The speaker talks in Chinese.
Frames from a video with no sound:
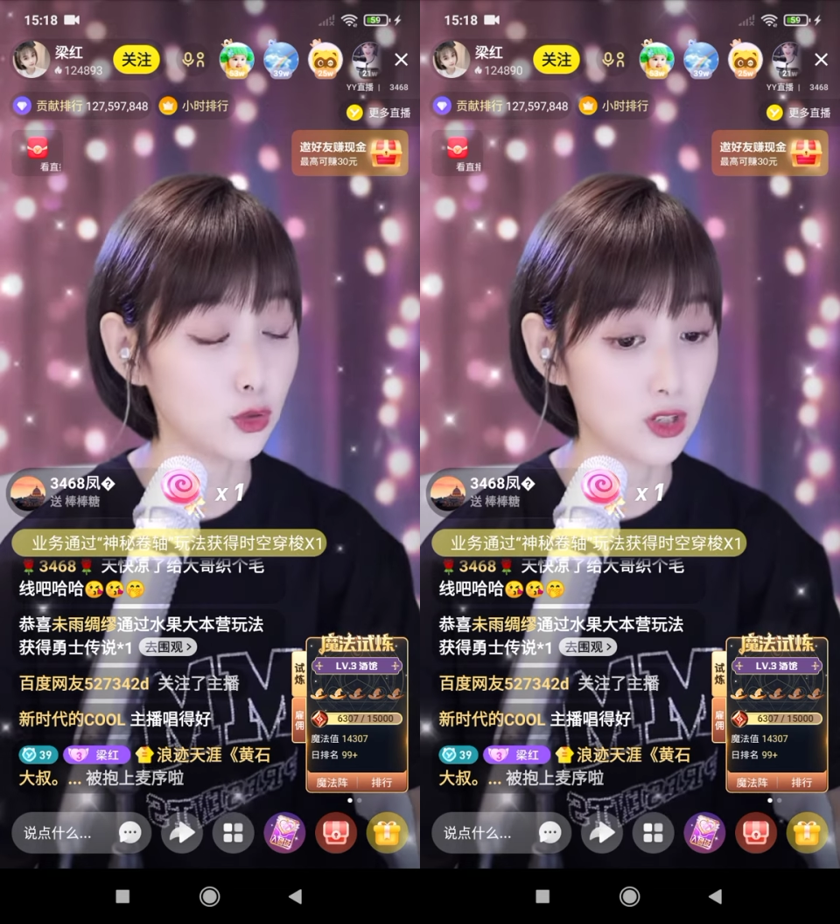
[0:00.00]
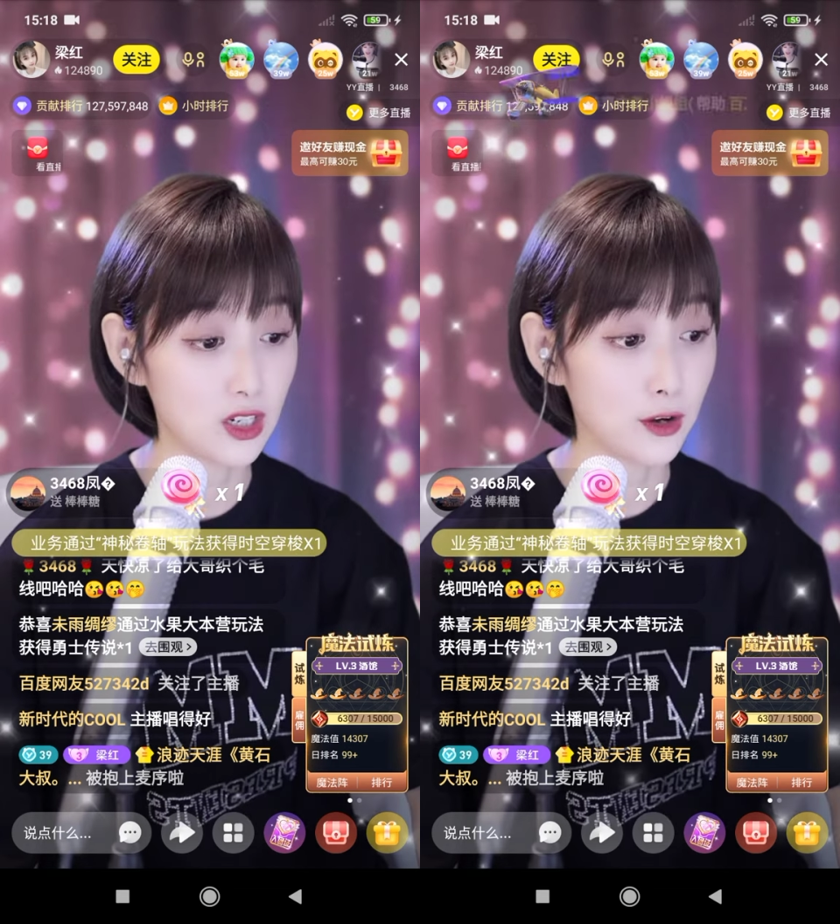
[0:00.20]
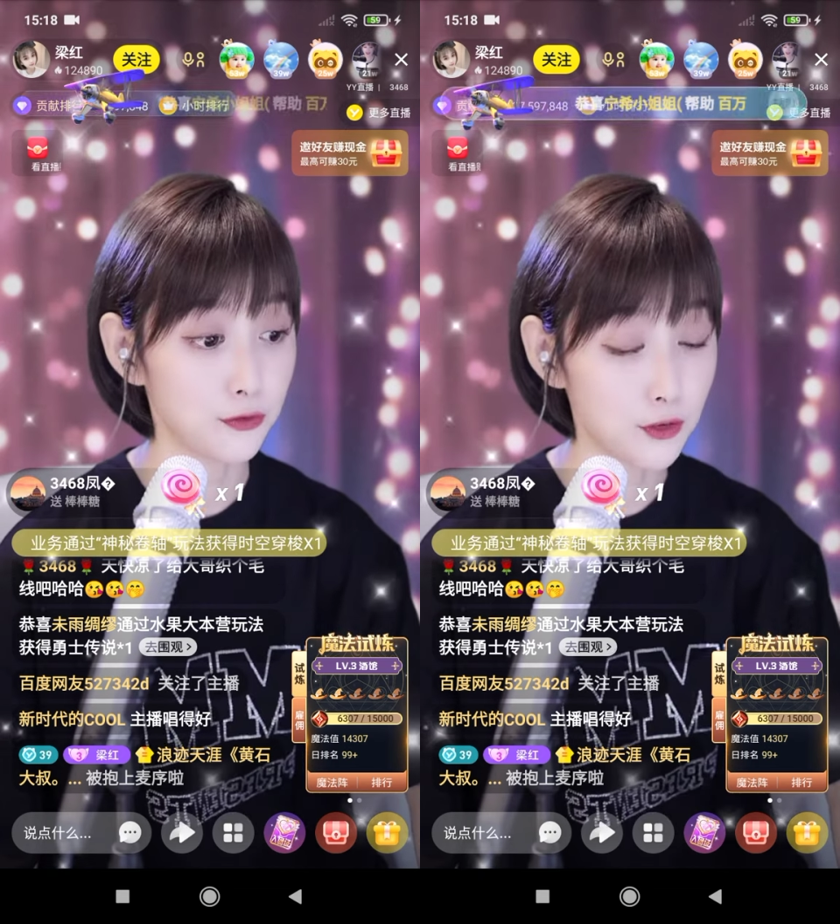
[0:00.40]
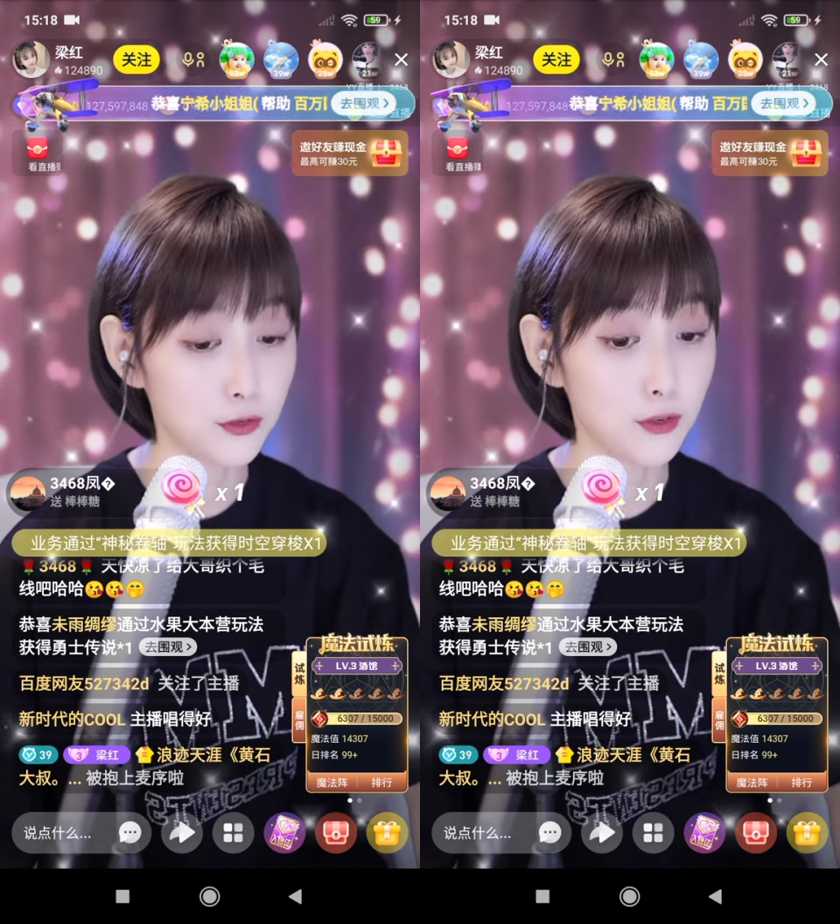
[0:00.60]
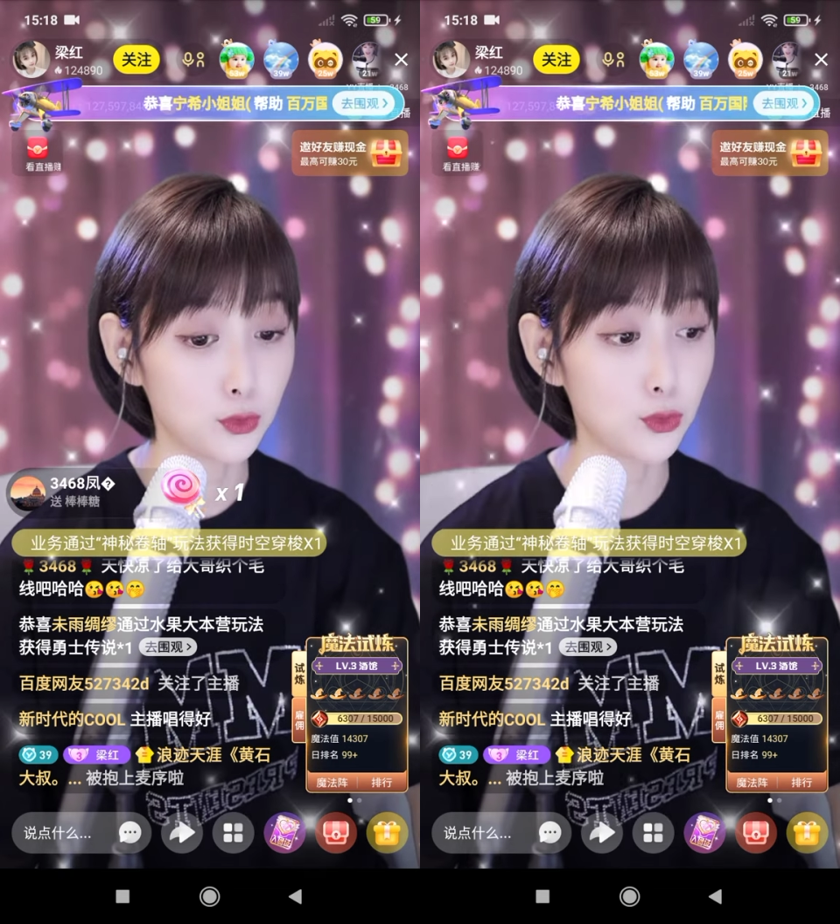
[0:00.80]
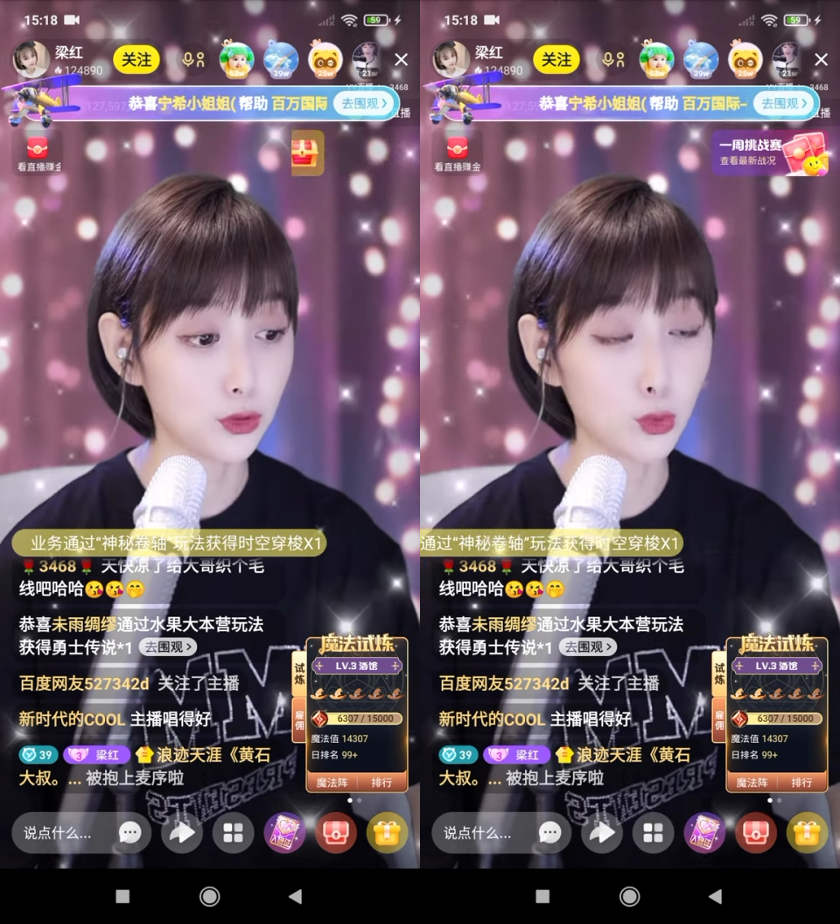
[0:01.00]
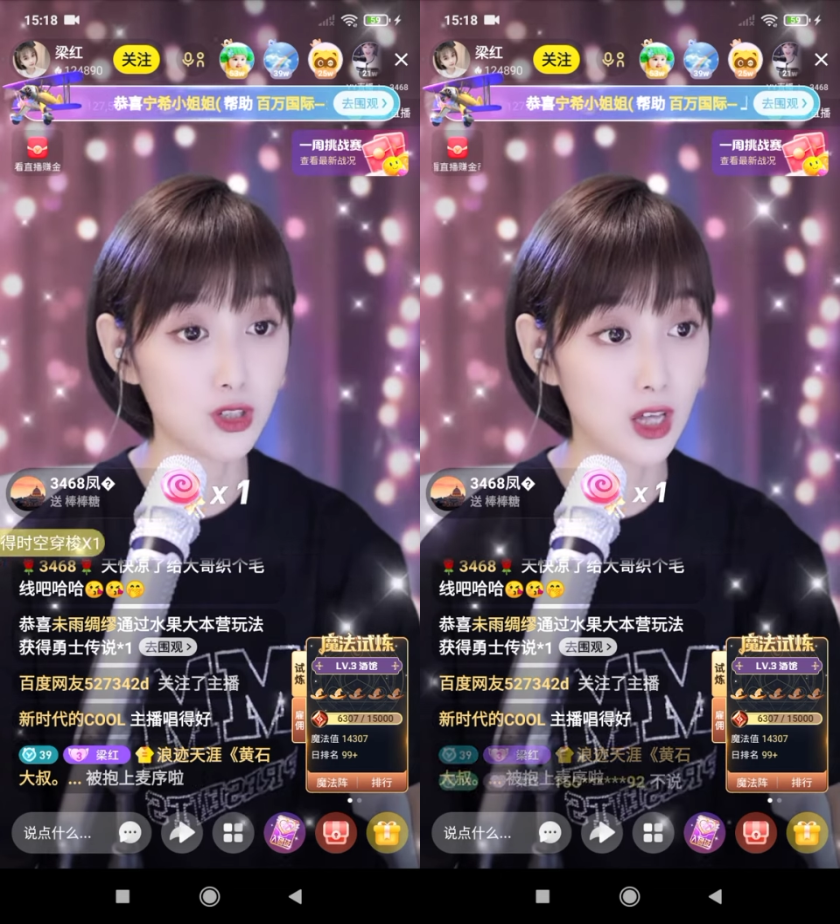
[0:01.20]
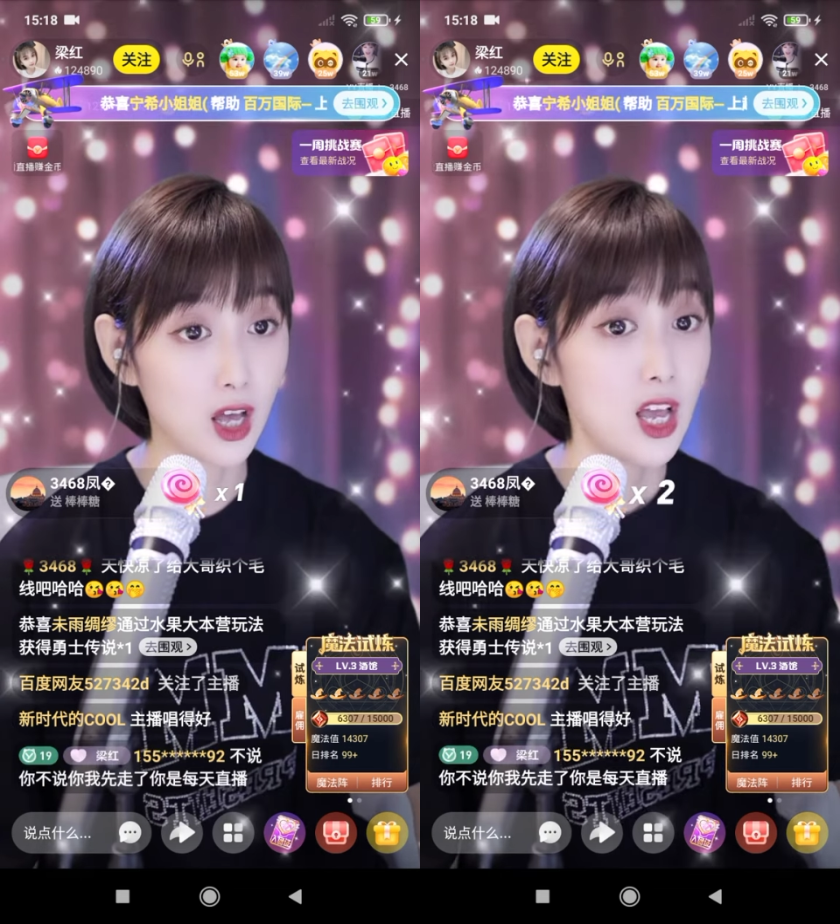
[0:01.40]
都是这样，风风雨雨
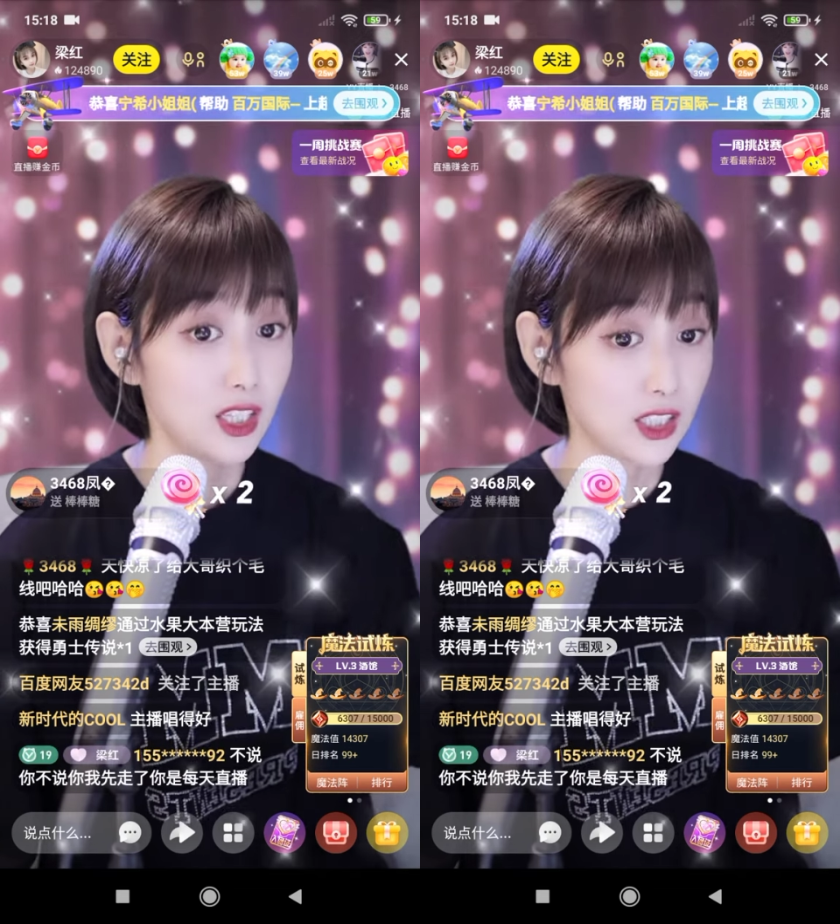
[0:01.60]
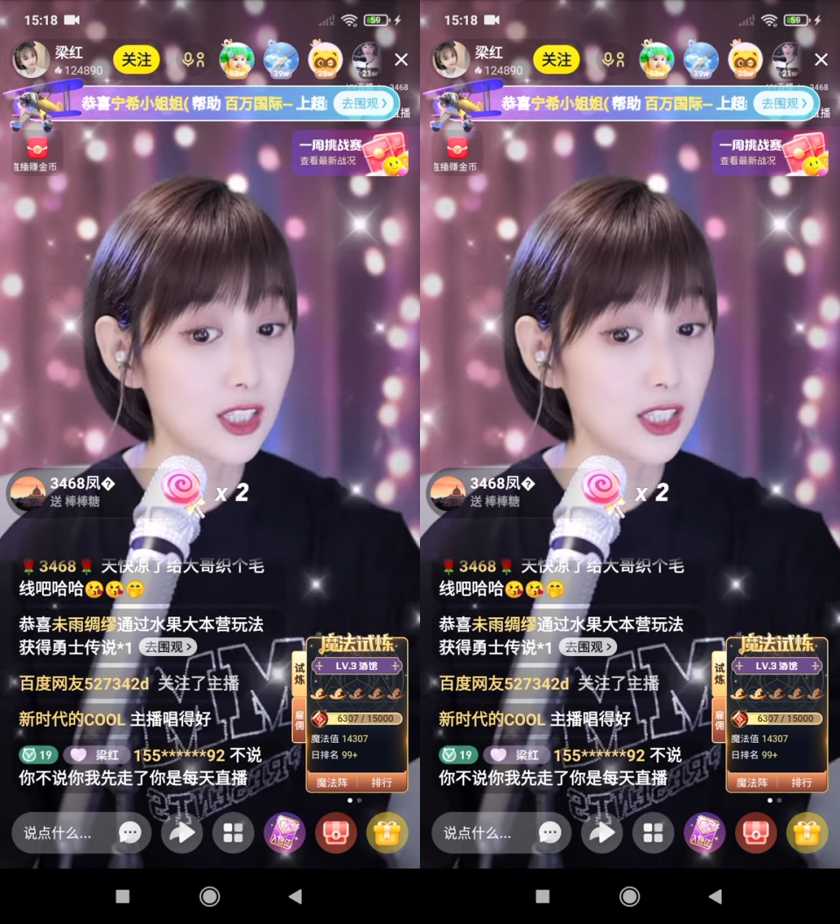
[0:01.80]
都是的。